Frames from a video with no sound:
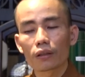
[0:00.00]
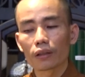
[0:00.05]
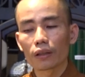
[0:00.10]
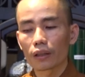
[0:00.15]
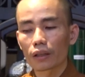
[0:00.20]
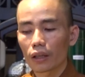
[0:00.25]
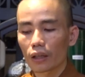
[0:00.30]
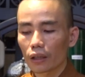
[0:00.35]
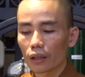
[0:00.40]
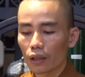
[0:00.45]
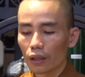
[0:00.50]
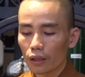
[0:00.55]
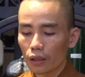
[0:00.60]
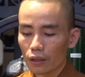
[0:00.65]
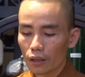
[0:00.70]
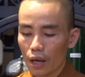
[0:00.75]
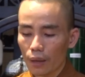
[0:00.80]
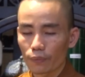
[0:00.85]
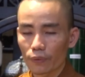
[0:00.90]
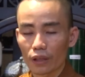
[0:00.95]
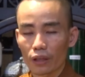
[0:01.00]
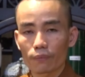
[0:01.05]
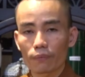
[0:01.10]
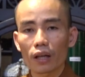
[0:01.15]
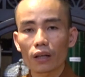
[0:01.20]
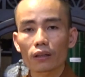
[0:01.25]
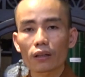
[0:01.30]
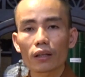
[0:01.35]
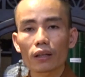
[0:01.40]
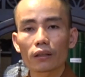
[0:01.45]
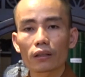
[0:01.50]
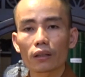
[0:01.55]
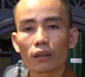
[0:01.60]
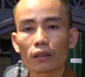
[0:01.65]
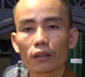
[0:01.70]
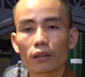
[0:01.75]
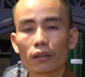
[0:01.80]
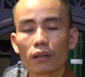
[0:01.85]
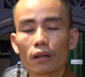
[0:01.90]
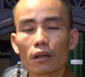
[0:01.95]
Để khi cái đẹp này nó mất đi thì
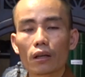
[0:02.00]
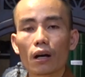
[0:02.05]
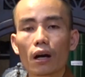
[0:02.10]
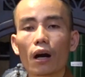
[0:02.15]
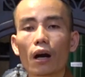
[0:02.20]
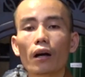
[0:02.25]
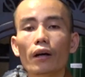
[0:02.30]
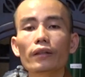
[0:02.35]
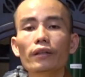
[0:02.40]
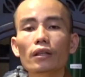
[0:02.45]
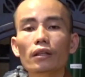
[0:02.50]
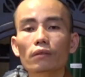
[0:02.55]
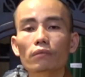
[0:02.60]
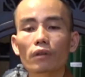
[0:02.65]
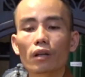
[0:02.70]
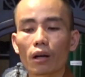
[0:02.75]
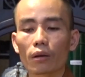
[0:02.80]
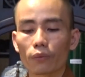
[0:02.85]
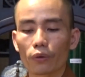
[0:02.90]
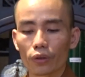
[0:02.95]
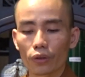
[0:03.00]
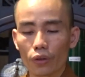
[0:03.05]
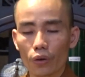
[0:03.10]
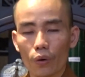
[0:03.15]
họ ít nhất cũng còn một